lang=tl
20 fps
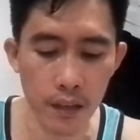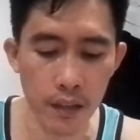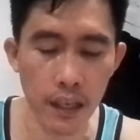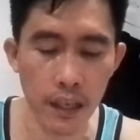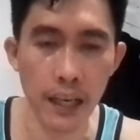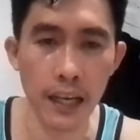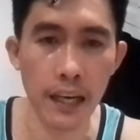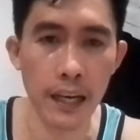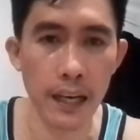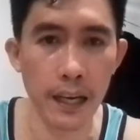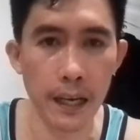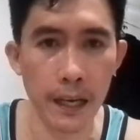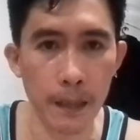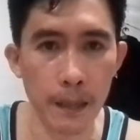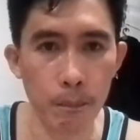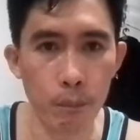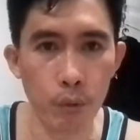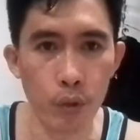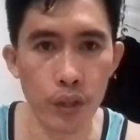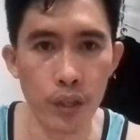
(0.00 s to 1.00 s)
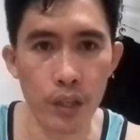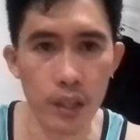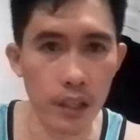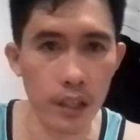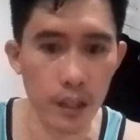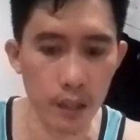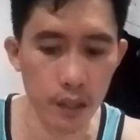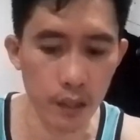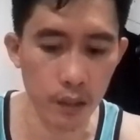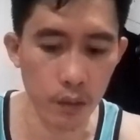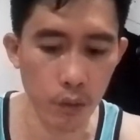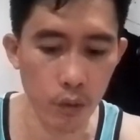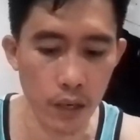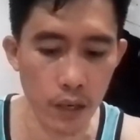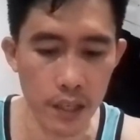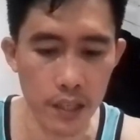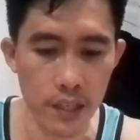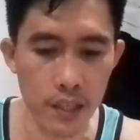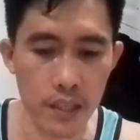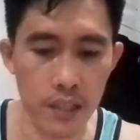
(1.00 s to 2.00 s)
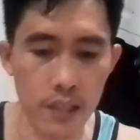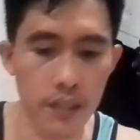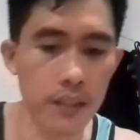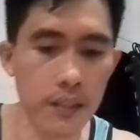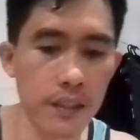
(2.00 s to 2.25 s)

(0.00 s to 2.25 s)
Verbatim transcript: uh, Boy Umas,